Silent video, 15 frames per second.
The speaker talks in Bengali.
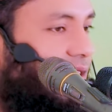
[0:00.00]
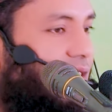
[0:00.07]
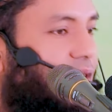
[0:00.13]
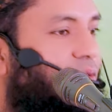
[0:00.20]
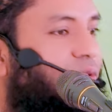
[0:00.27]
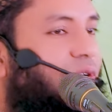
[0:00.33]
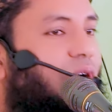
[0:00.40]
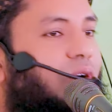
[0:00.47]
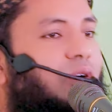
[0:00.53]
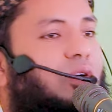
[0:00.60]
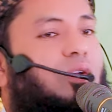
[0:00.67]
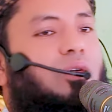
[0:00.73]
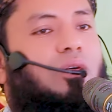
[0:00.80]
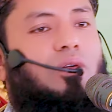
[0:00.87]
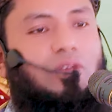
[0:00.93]
কেউ
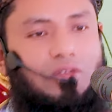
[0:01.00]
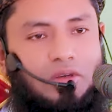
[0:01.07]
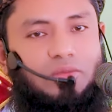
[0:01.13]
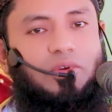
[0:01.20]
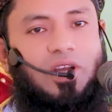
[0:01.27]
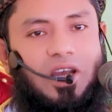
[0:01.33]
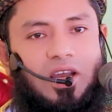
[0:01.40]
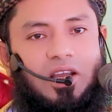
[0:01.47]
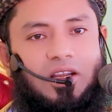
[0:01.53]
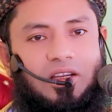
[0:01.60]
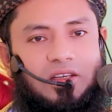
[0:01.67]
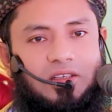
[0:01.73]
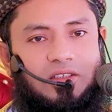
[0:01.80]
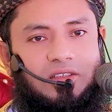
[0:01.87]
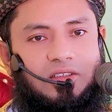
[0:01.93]
কখনো কসম খায়
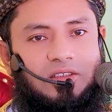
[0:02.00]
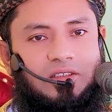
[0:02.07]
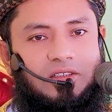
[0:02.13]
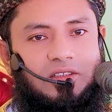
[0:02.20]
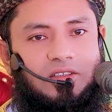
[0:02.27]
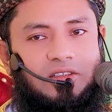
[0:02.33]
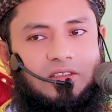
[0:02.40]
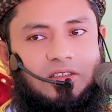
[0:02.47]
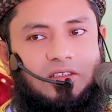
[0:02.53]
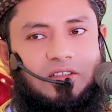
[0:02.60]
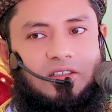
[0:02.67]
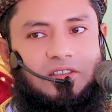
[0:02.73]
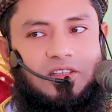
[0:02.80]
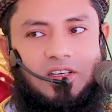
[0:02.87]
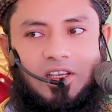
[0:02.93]

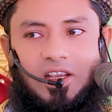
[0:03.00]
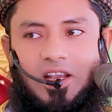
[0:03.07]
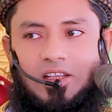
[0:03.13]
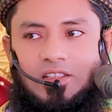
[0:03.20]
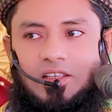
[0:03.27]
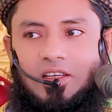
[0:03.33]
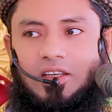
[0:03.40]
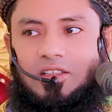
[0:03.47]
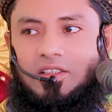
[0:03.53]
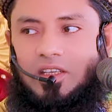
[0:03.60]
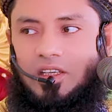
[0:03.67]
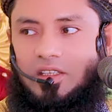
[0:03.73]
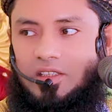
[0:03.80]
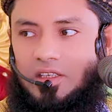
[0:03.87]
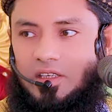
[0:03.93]
যেই কাজের
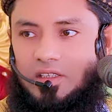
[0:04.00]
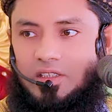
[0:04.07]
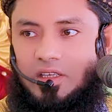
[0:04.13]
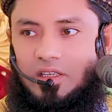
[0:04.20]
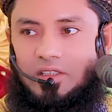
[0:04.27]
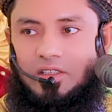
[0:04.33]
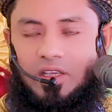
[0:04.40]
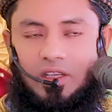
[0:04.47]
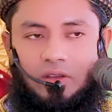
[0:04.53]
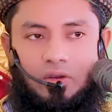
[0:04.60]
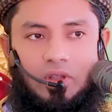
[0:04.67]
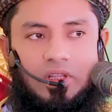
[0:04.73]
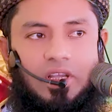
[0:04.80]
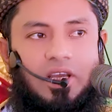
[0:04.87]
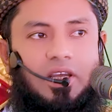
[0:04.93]
যেই জিনিসের যেই
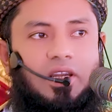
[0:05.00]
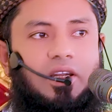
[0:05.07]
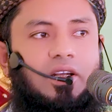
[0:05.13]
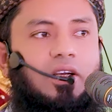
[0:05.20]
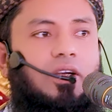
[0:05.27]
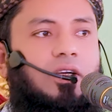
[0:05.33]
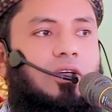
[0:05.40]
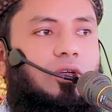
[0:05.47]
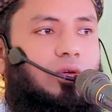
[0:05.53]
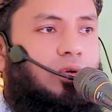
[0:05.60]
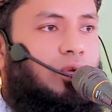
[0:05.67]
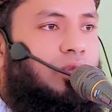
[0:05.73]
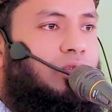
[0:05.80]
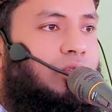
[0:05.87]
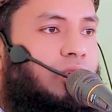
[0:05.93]
কথার
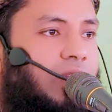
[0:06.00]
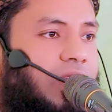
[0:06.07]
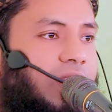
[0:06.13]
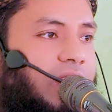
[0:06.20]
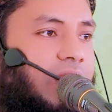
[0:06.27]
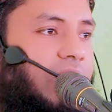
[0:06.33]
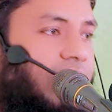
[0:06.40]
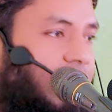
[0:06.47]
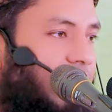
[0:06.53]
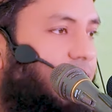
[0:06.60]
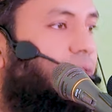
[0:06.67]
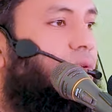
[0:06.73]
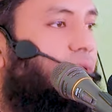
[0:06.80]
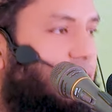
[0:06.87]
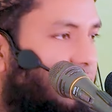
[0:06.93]
গুরুত্ব নাই এখানে
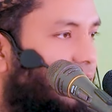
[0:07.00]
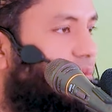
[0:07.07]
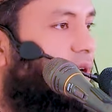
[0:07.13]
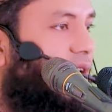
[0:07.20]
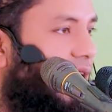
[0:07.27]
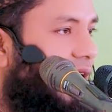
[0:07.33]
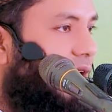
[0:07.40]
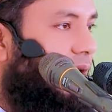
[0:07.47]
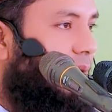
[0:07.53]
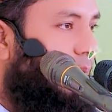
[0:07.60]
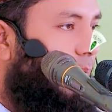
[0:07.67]
কেউ কসম খায়